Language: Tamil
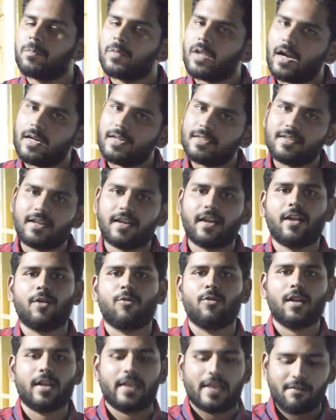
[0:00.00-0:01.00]
நாட்டு சக்கரை
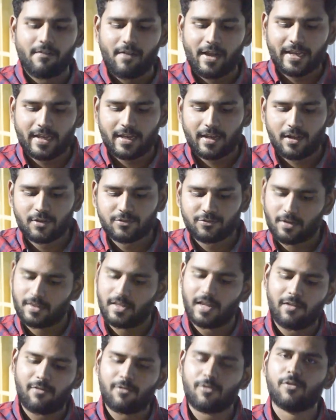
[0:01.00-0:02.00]
கூட நீங்கள் வாங்கிக்கலாம் ஸோ
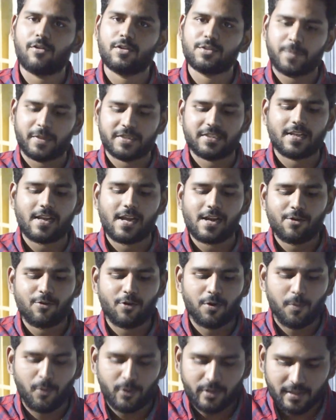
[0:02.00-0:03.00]
அந்தளவுக்கு ஒரு ஸ்பெஷலான
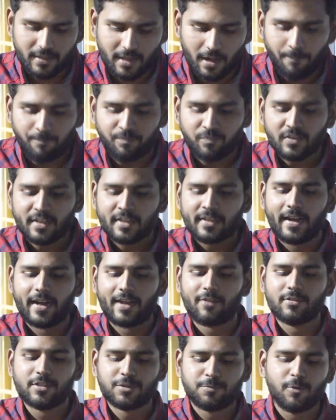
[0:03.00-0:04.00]
ஒரு புட்டு தான்
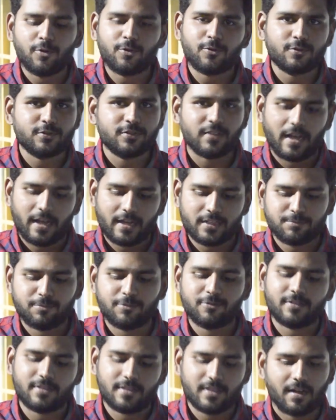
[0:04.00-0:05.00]
எனக்கு வந்து ஸ்பூன் கொடுத்துருந்தாங்க
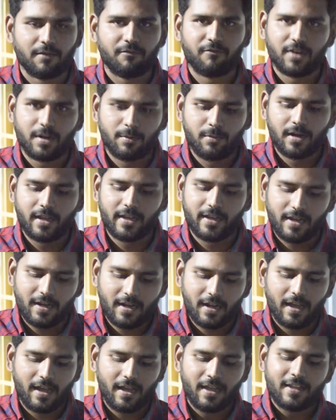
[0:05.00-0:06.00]
ஸ்பூன் வந்து கம்ஃபர்டபுளாக
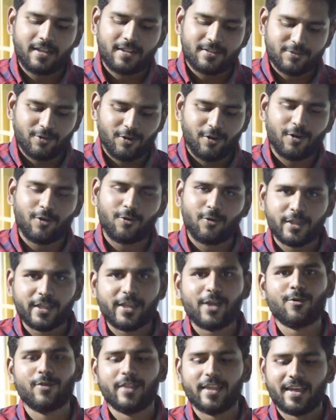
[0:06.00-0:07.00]
இல்லை ஸோ
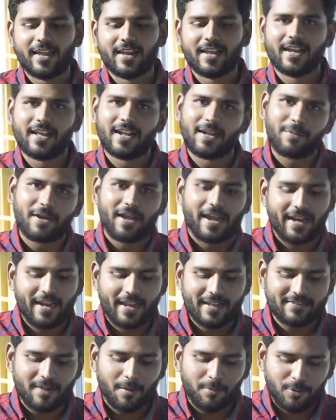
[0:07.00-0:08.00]
கொதிக்க கொதிக்க இருக்குது நம்ம
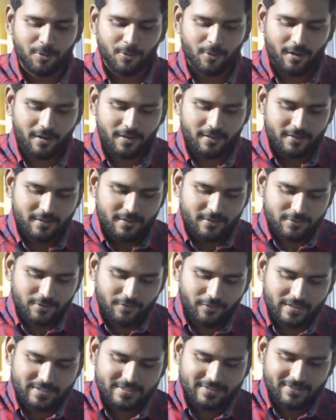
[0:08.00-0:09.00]
கையிலே சாப்பிட்ருவோம் ஸோ
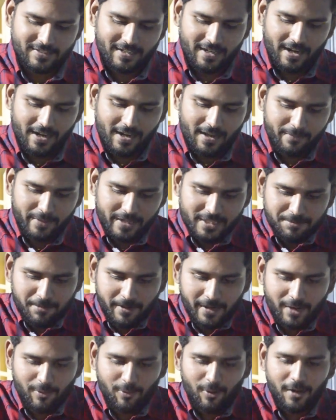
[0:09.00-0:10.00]
ஃபஸ்ட்டு வந்து நல்லா மிக்ஸ்
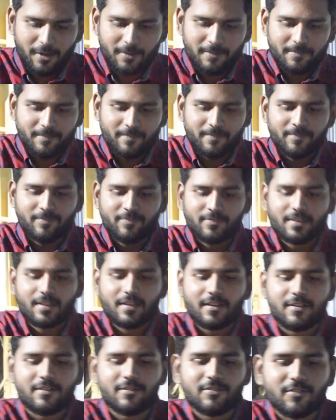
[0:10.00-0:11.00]
பண்ணிடுவோம்
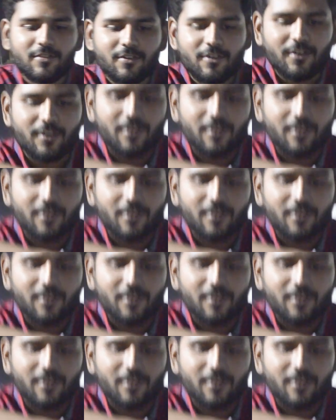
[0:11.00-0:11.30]
ஸோ